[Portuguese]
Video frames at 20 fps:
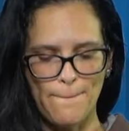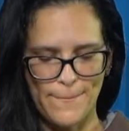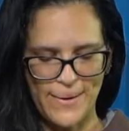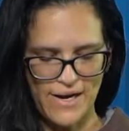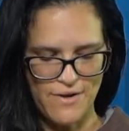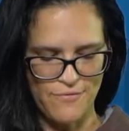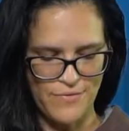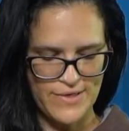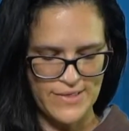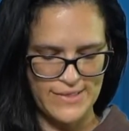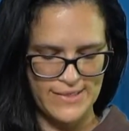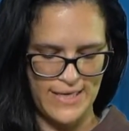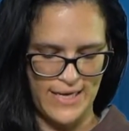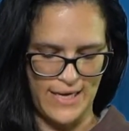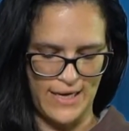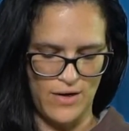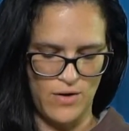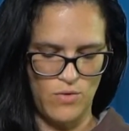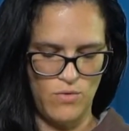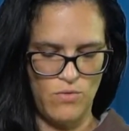Para
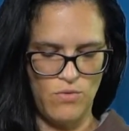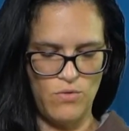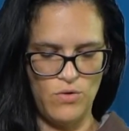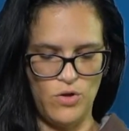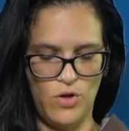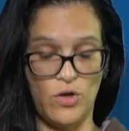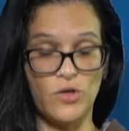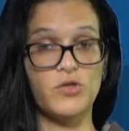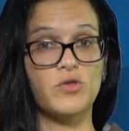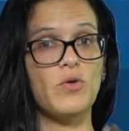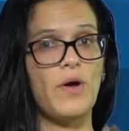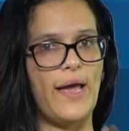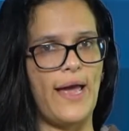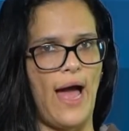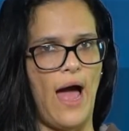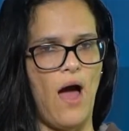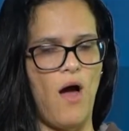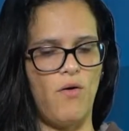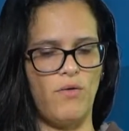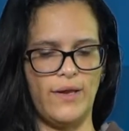fazer o nosso
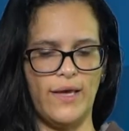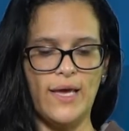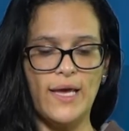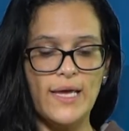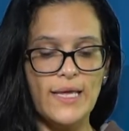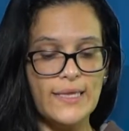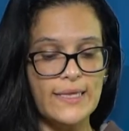caule,